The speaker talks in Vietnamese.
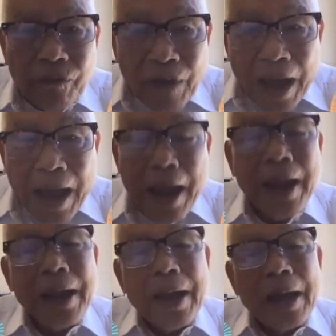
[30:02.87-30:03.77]
về
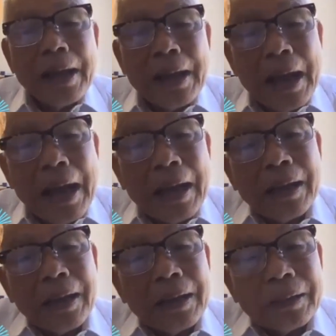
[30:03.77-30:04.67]
à,
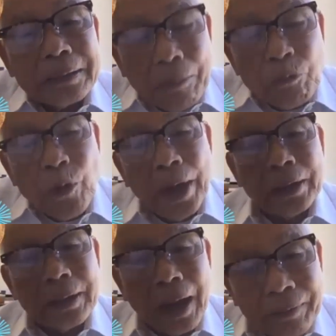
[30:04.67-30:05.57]
cầm
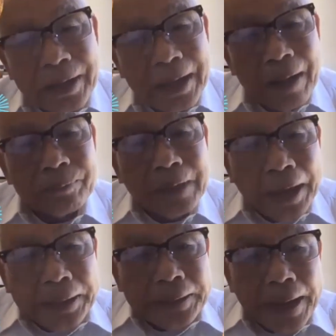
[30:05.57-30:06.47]
quyền ở Việt Nam,
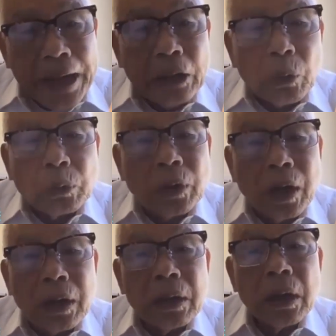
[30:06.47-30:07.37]
thay thế Thủ
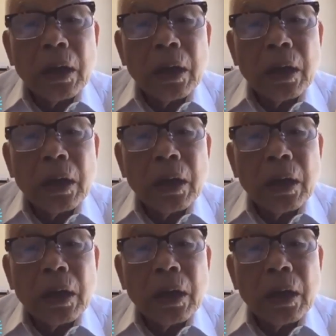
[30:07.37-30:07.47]
tướng